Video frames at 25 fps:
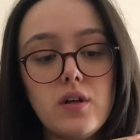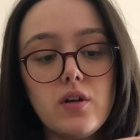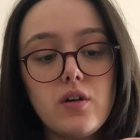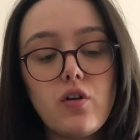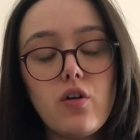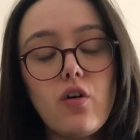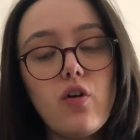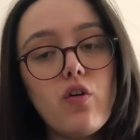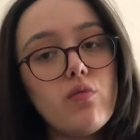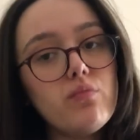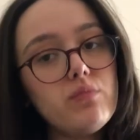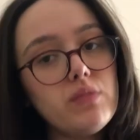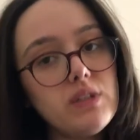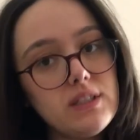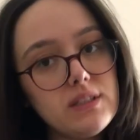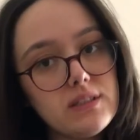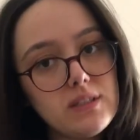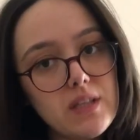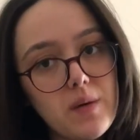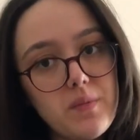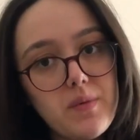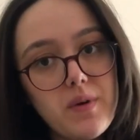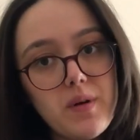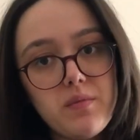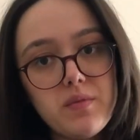Kombini
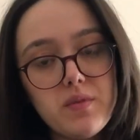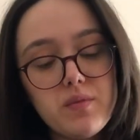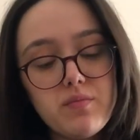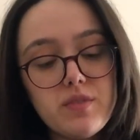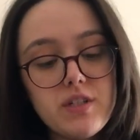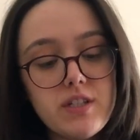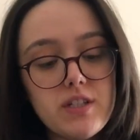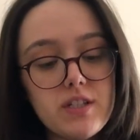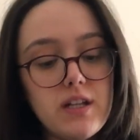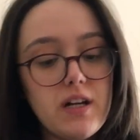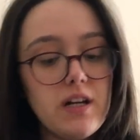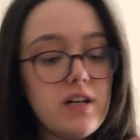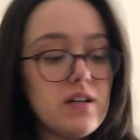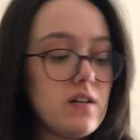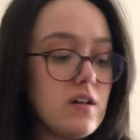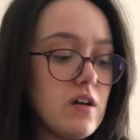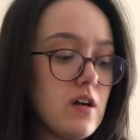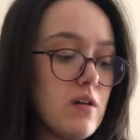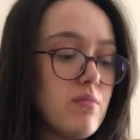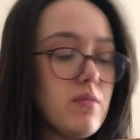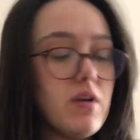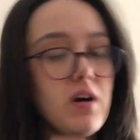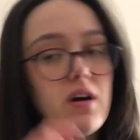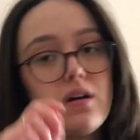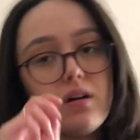tamamlamışlar
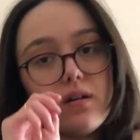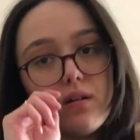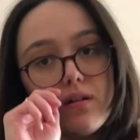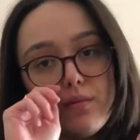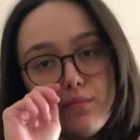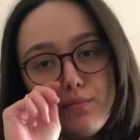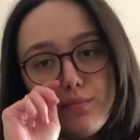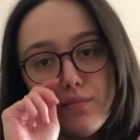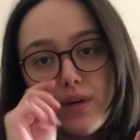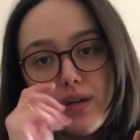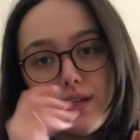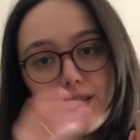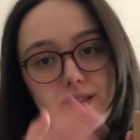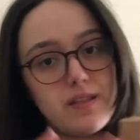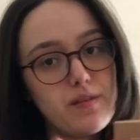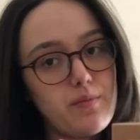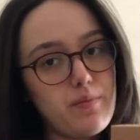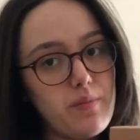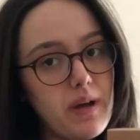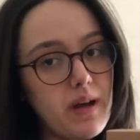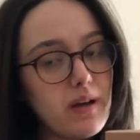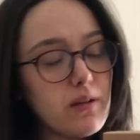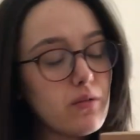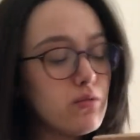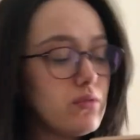ama maalesef
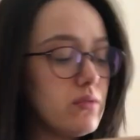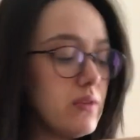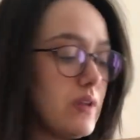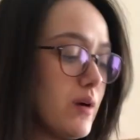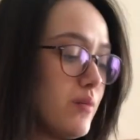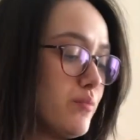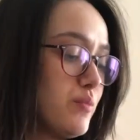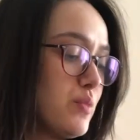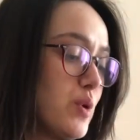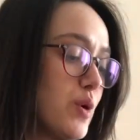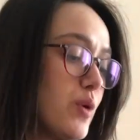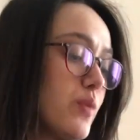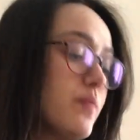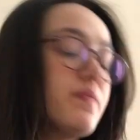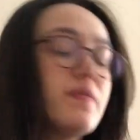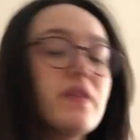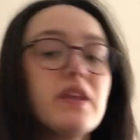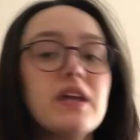ben kullanmıyorum.